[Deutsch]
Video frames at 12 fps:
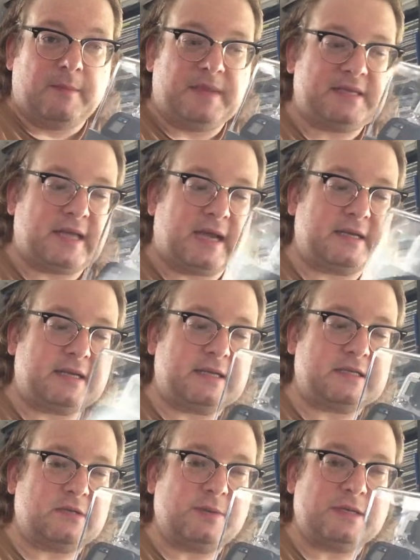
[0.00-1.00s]
Bisher hatte ich
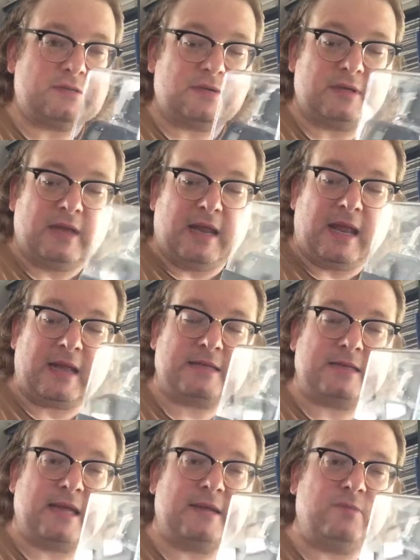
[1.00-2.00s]
das über so einen
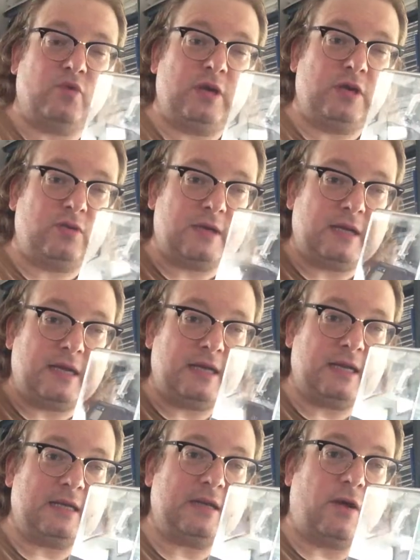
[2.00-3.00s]
externen Monitor, den
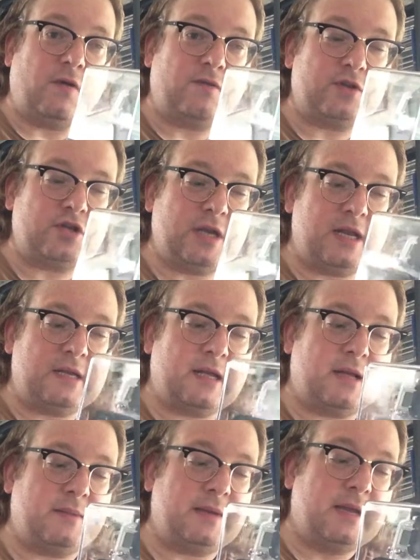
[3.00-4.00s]
ich hinten draufgeschnellt
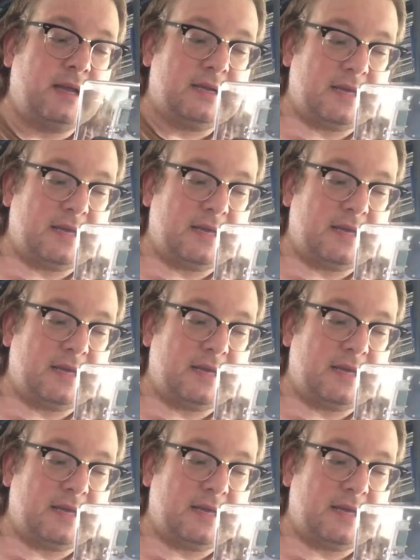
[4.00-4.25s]
habe,